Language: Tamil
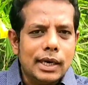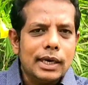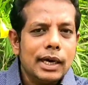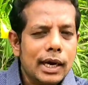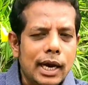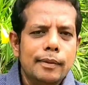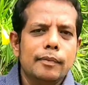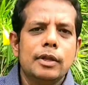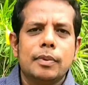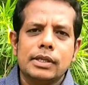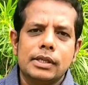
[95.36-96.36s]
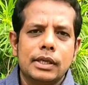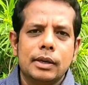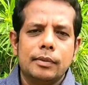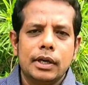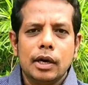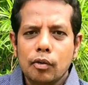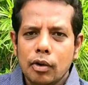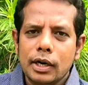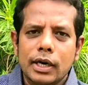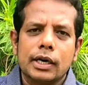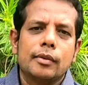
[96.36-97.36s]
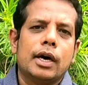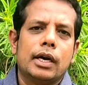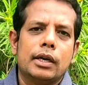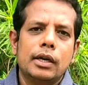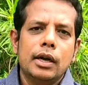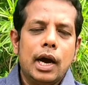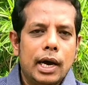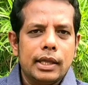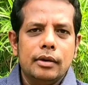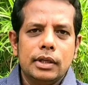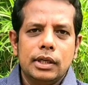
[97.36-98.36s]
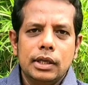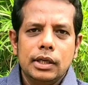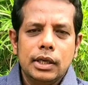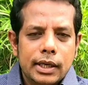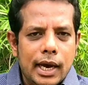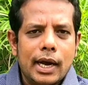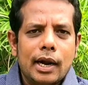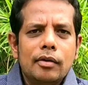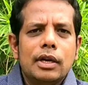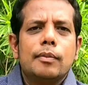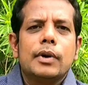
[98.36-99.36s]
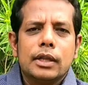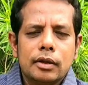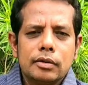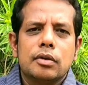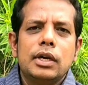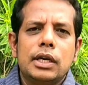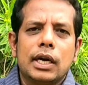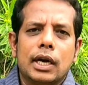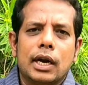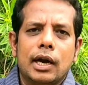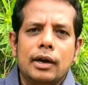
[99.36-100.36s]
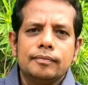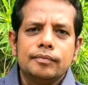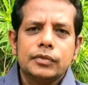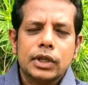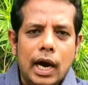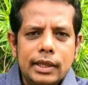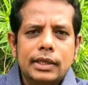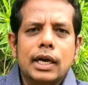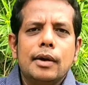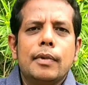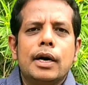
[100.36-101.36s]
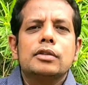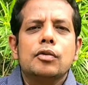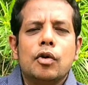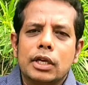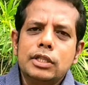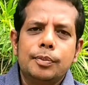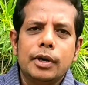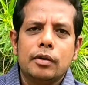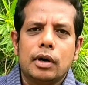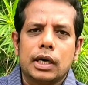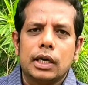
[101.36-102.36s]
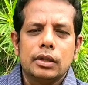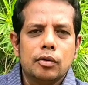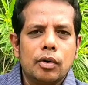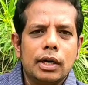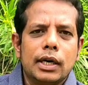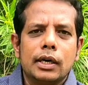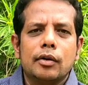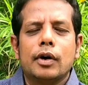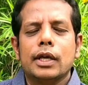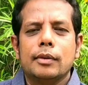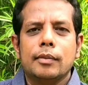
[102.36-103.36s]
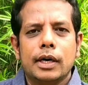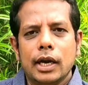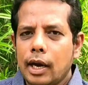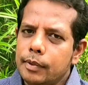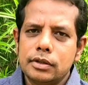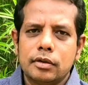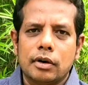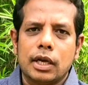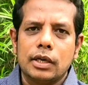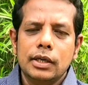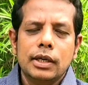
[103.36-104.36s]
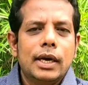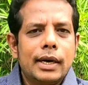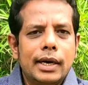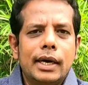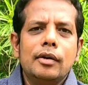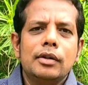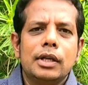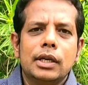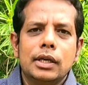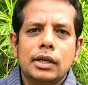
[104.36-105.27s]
ஜனங்கள் ஐம்பது பர்சன்ட் எப்படின்னா உருளைக்கிழங்கு மாதிரி அதாவது யாராவது நம்மள ஏதாவது சொல்லிட்டாங்கன்னா அதுக்காக மனசு உடஞ்சு போயிருவாங்க இந்த உருளைக்கிழங்கு உடையிற மாதிரி அப்படின்னு சொன்னார் ரெண்டாவது